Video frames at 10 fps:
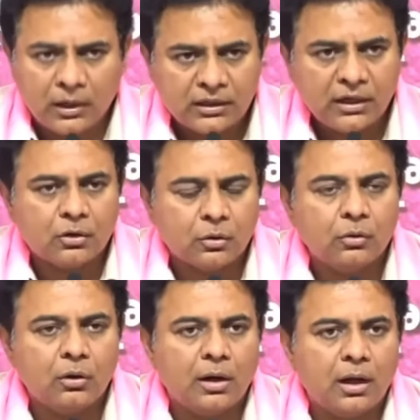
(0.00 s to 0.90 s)
వెంటనే
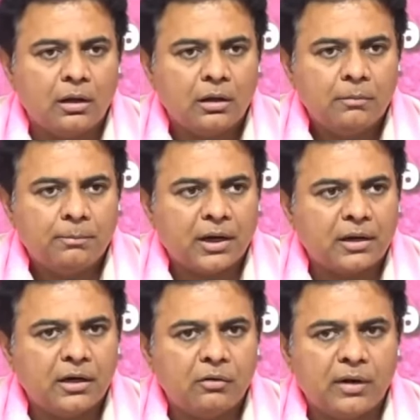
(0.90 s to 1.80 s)
కొనుగోలు
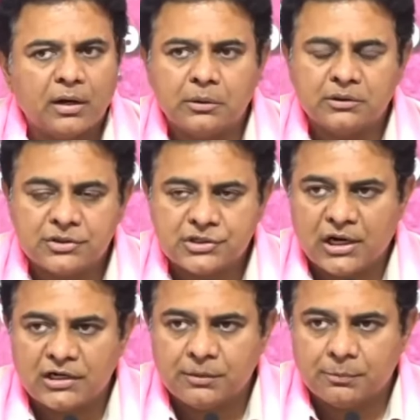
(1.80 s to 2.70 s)
ప్రక్రియను వేగవంతం
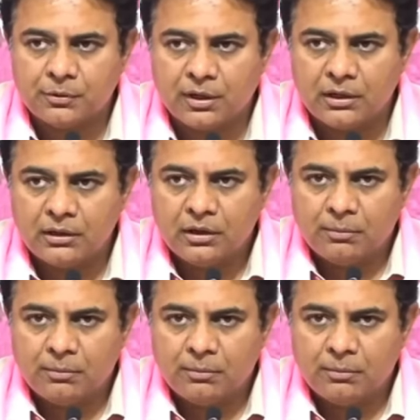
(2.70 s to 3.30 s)
చేయాలని చెప్పి కూడా